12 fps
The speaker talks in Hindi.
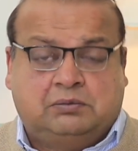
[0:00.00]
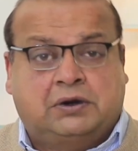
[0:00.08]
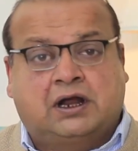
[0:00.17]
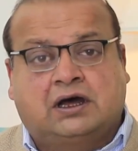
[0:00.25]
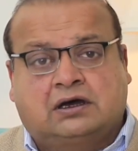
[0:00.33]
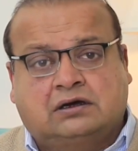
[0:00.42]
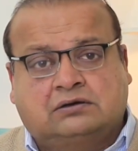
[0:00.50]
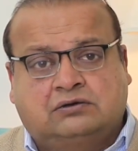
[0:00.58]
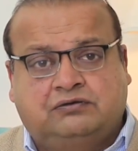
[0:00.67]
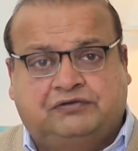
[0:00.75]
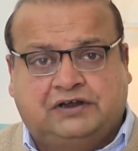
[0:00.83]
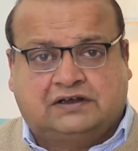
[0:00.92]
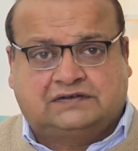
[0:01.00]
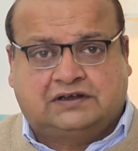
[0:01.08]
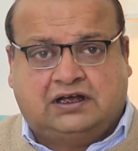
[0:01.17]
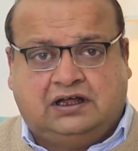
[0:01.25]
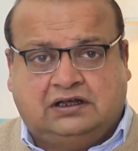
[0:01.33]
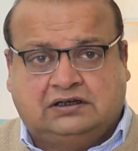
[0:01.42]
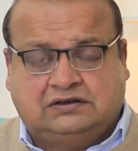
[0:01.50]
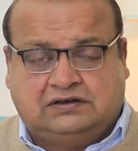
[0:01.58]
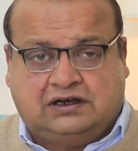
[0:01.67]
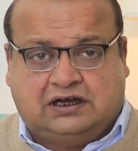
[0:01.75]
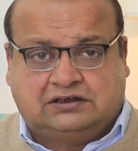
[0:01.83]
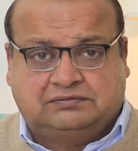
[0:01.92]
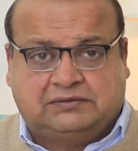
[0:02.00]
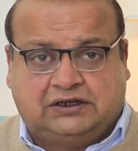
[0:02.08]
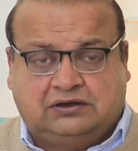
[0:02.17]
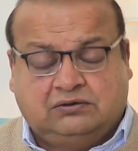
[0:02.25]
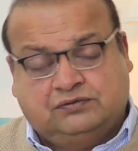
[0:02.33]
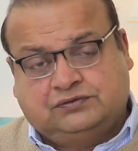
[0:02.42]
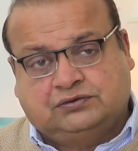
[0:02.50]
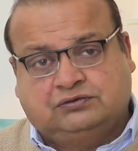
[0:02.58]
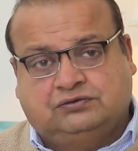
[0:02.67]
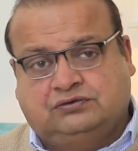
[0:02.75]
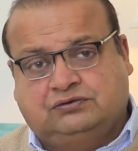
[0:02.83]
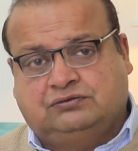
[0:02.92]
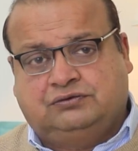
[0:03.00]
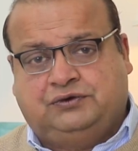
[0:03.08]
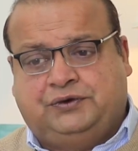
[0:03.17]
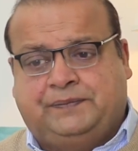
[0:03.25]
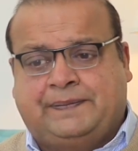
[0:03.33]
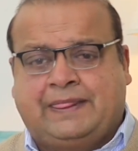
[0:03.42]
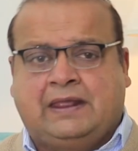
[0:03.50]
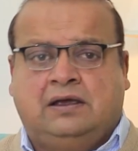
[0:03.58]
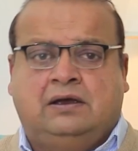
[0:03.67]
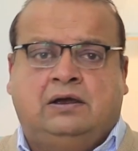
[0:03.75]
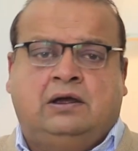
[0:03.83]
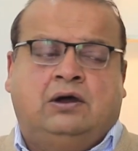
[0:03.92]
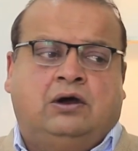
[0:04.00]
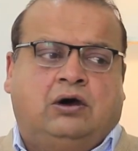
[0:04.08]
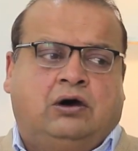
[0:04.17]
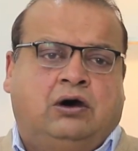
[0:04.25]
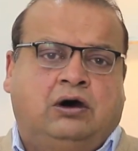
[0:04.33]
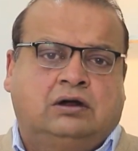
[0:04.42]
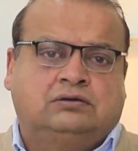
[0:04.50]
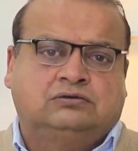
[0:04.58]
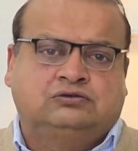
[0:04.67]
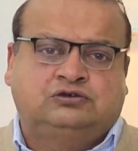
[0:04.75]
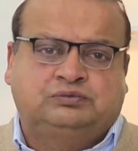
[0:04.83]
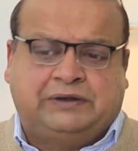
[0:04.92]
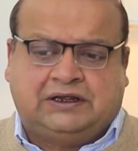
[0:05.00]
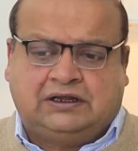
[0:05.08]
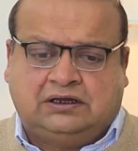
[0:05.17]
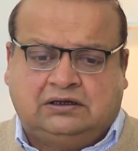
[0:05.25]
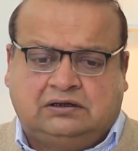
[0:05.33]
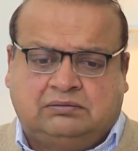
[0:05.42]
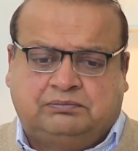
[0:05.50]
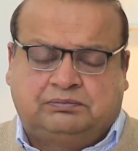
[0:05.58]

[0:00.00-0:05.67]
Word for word: बड़ा खुफिया सा इजलास में गुफ्तु शुरू हुई और उसमें